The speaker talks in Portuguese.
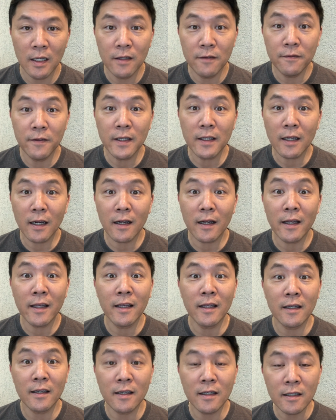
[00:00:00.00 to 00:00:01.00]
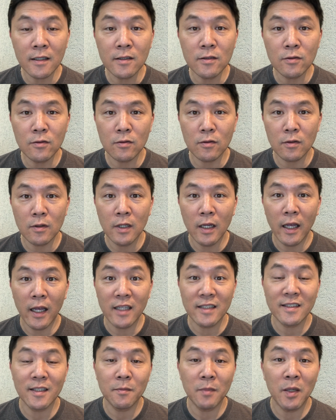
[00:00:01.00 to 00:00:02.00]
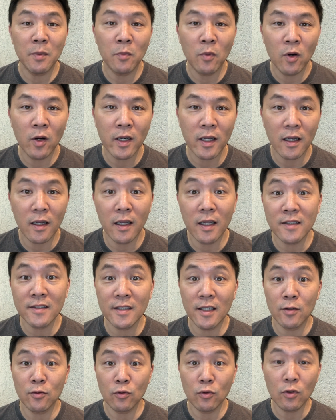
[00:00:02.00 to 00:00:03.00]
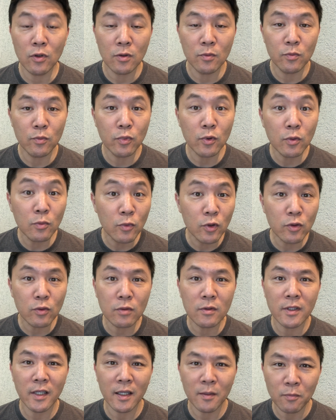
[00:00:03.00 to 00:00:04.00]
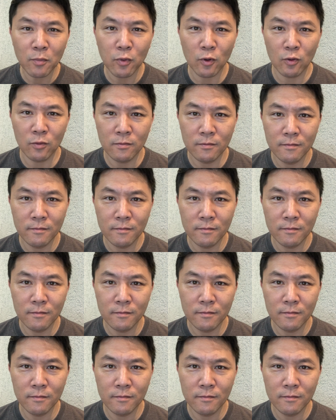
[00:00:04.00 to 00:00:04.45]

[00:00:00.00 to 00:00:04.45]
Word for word: fica carregando essa memória, essa dor por muito tempo.